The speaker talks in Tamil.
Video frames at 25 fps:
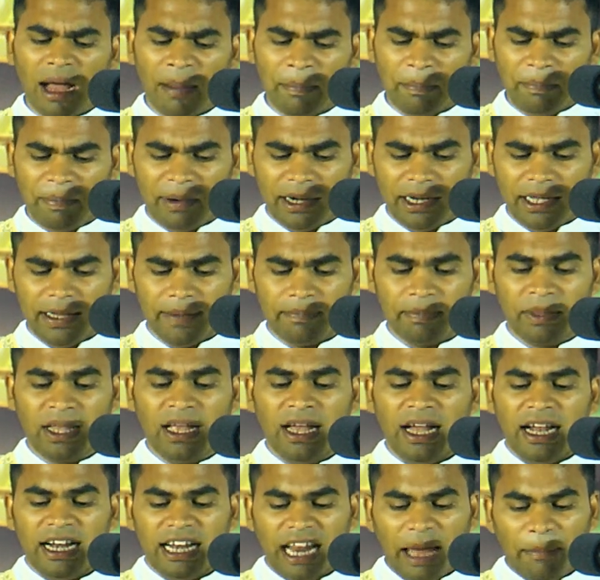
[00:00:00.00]
அப்படி
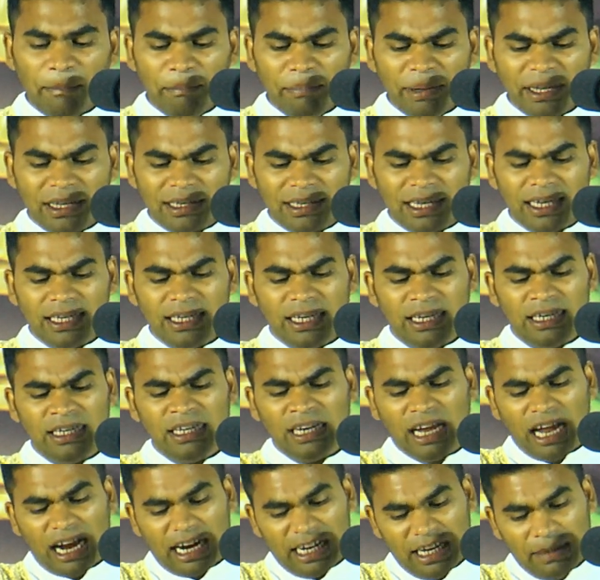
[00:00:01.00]
நம்பிக்கையின்
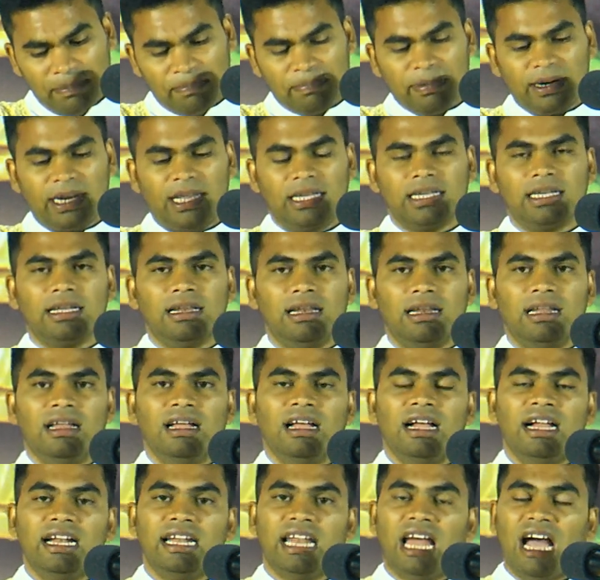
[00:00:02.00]
அடிப்படையில்
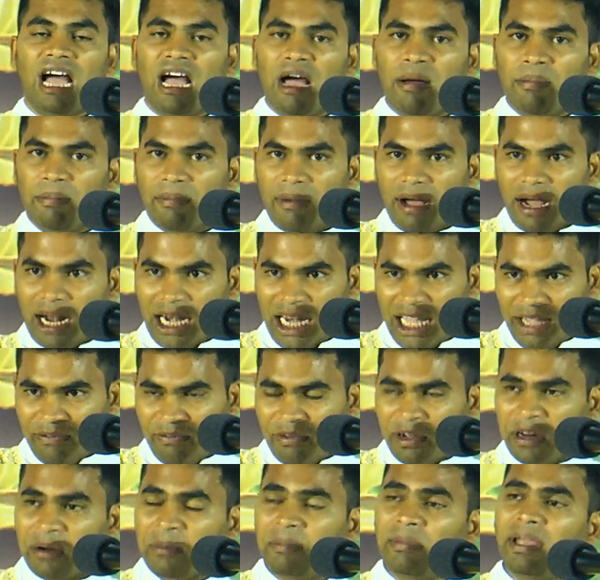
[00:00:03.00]
நாம்
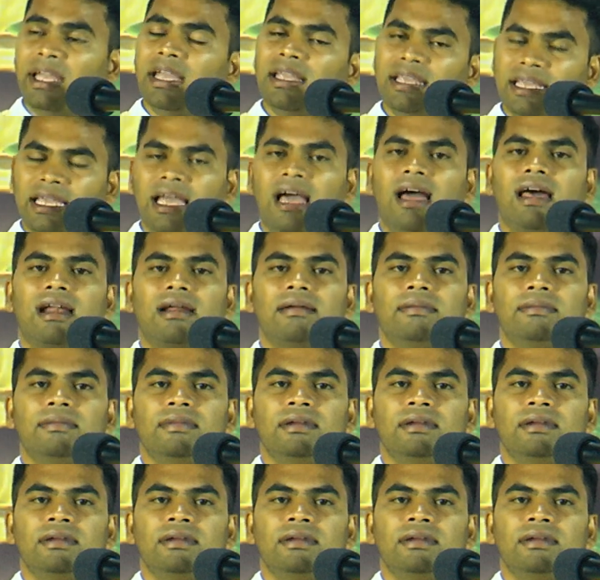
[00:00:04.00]
அனைவருமே யார்